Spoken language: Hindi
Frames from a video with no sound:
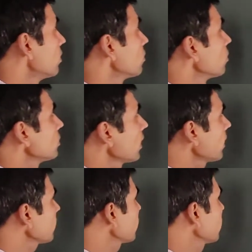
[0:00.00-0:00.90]
तो
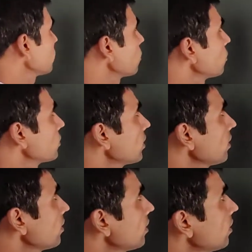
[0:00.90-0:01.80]
स्टार्ट करते हैं
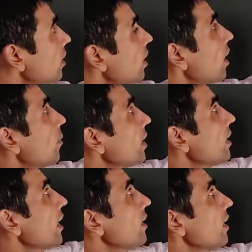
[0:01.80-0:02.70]
सॉल्यूशन
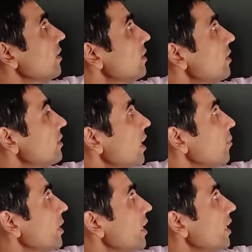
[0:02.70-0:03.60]
हमारे राइट हैंड साइड
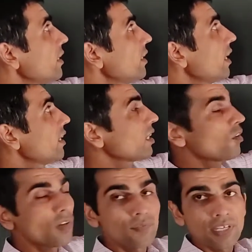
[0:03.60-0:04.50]
में है डेल्टा
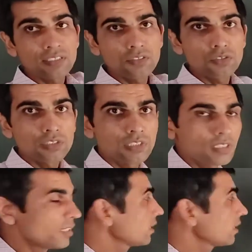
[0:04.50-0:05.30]
ऑफ एफ एक्स तो इसी से